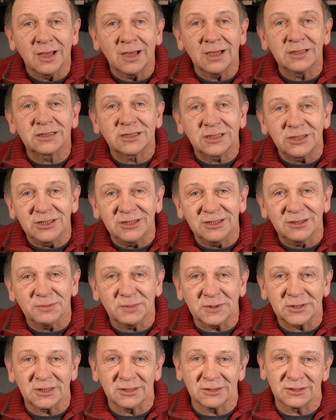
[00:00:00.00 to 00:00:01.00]
а скажите,
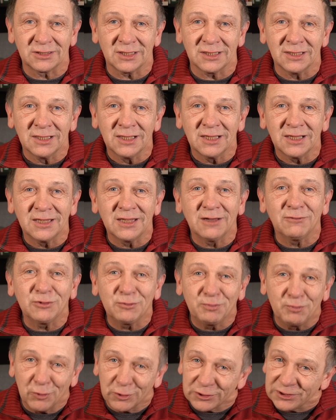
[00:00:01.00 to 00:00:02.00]
пожалуйста, я
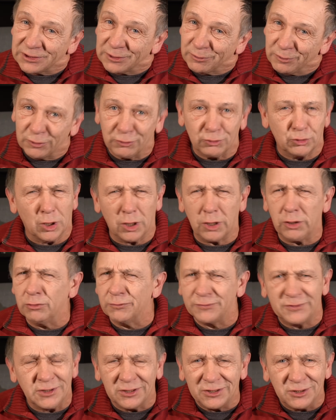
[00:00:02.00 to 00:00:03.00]
вот пост
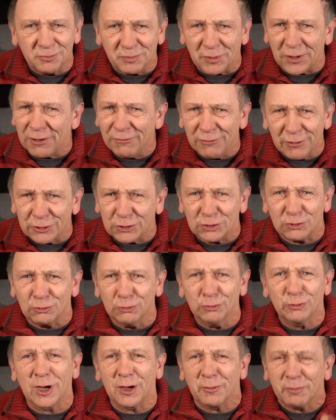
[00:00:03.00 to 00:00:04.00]
соблюдаю, все эти правила
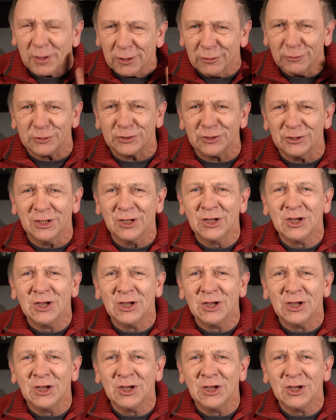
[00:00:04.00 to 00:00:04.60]
чту, как положено.